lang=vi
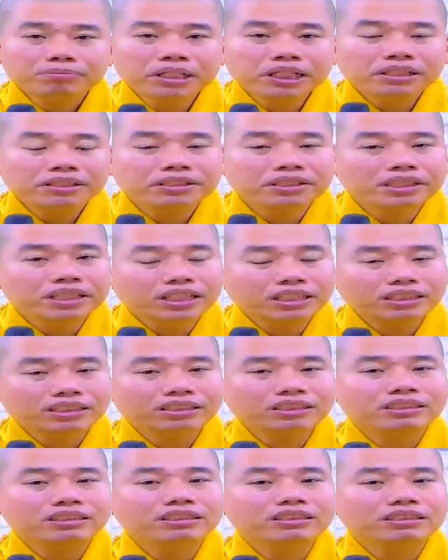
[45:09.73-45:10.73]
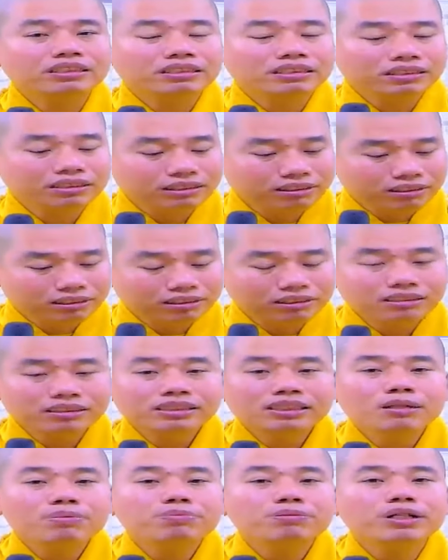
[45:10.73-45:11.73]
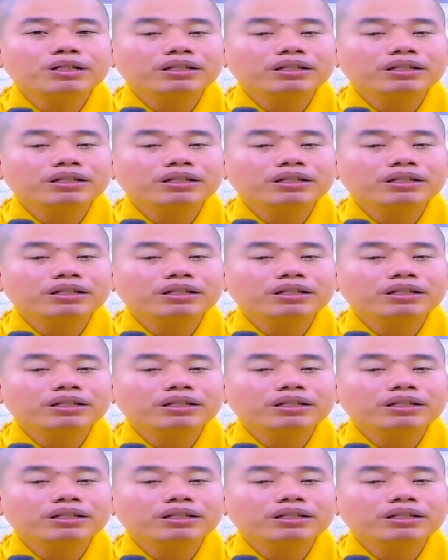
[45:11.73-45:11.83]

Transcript: biết dừng giúp